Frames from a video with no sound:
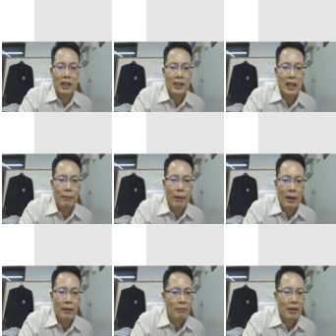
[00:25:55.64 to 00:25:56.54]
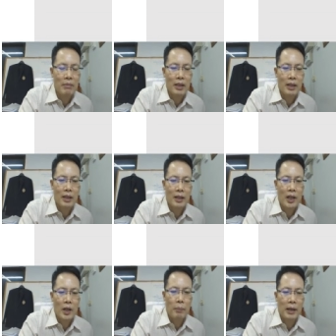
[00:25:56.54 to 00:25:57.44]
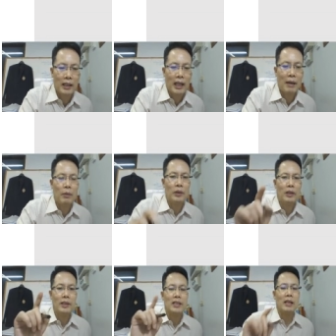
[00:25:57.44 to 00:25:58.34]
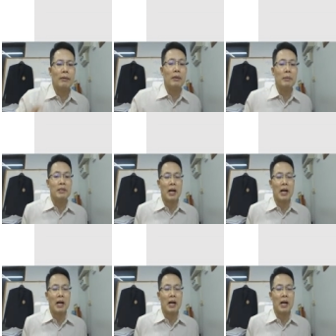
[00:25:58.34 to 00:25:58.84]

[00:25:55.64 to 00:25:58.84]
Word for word: นทีมีไหม ไม่มีประธานบวกช่องที่ 4 ไม่มีในภาษาอั